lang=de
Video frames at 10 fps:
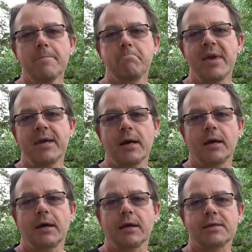
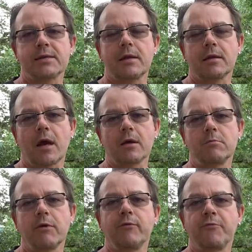Megahertz, der
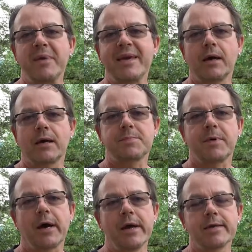3,5 Megahertz
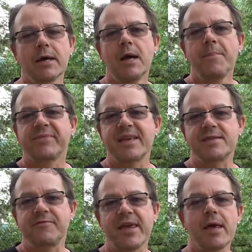Bereich,
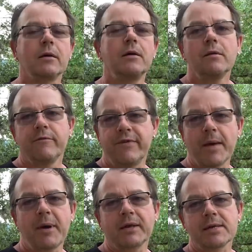das wäre,
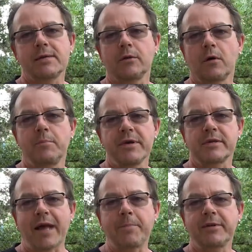wenn man das Ding noch ein
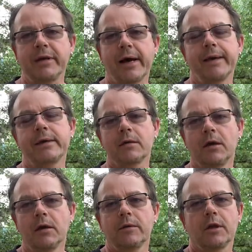bisschen abgleicht,
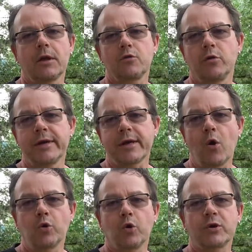dann natürlich
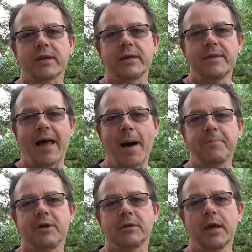auch noch drin
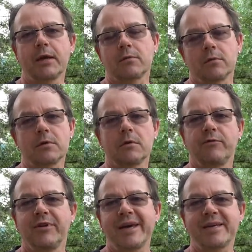abgedeckt und
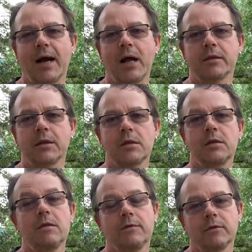vielleicht eine
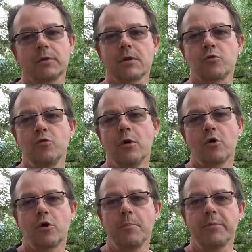Alternative dazu,
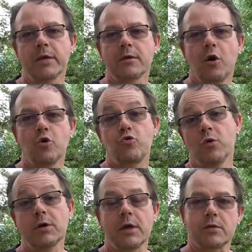komplett
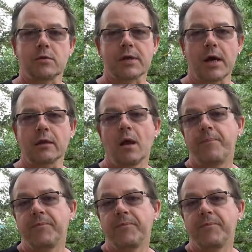QRT zu sein.